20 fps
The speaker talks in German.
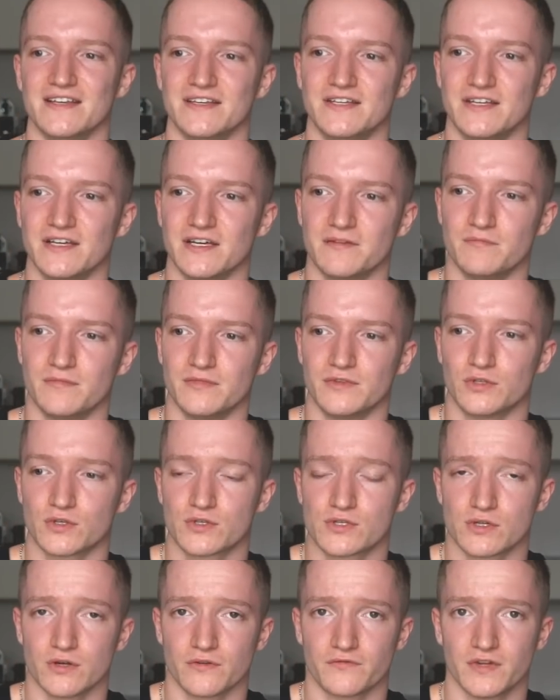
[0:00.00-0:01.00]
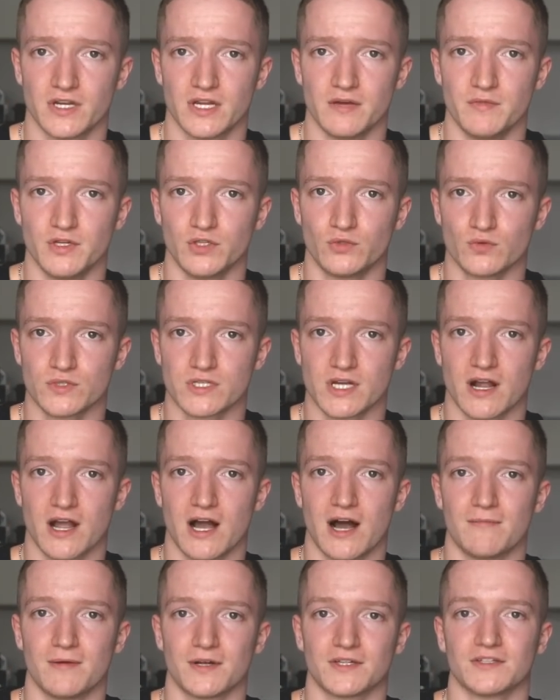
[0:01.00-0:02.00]
hier in Düsseldorf in der Medusa
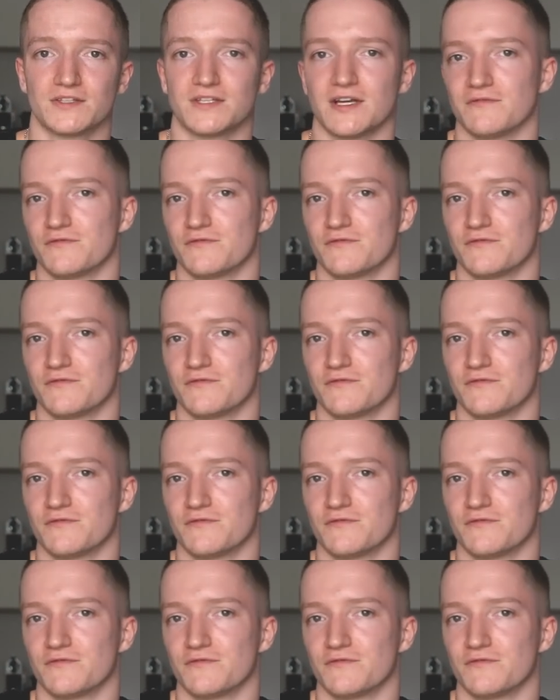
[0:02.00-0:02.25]
gearbeitet,